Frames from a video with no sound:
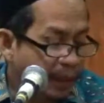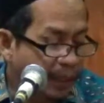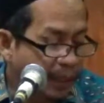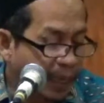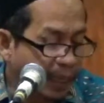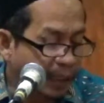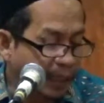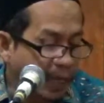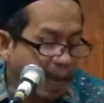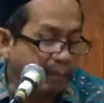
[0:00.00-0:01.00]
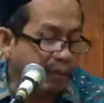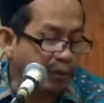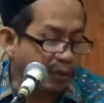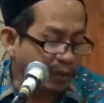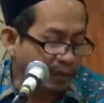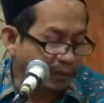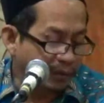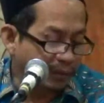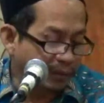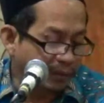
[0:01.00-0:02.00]
Dene anggite lapor.
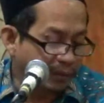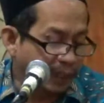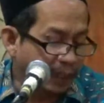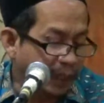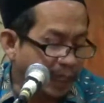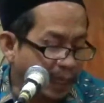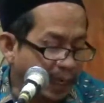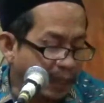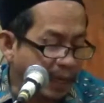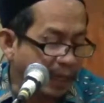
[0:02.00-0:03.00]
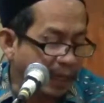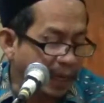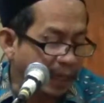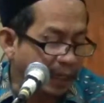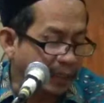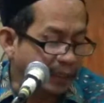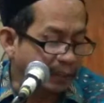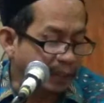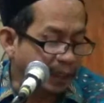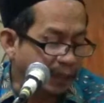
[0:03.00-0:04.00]
Tadi hmm, kadang-kadang hal yang
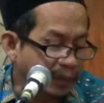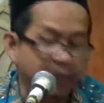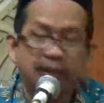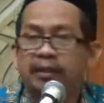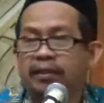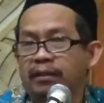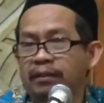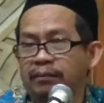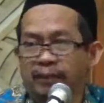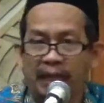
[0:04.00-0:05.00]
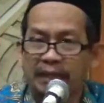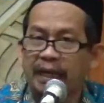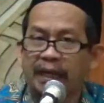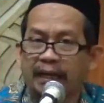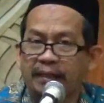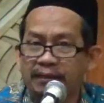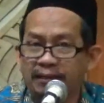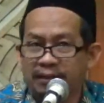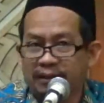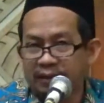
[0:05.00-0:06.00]
sedemikian itu biasa kan.
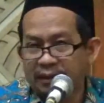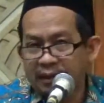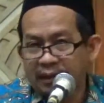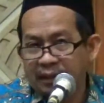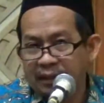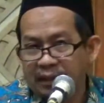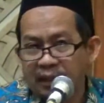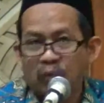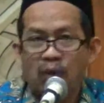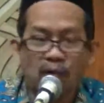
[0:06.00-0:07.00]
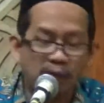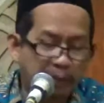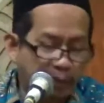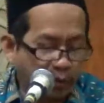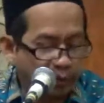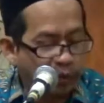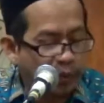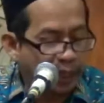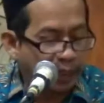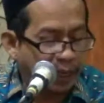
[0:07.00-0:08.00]
Jadi wong urip nang
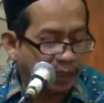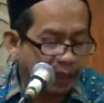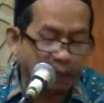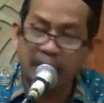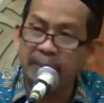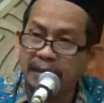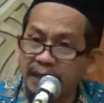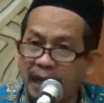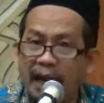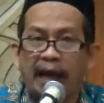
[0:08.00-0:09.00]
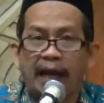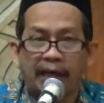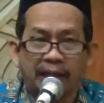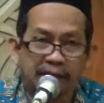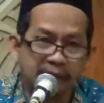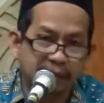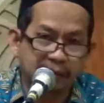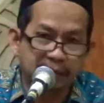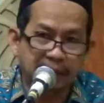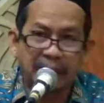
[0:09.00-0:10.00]
donya kadang-kadang oleh masalah
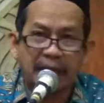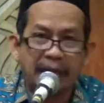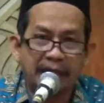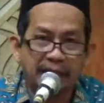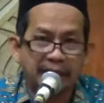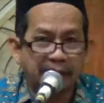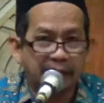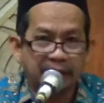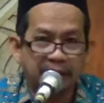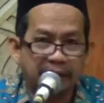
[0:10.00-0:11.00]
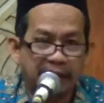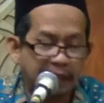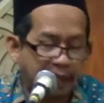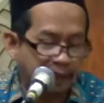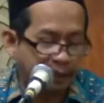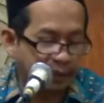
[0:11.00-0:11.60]
eh, ditangani sing tingkat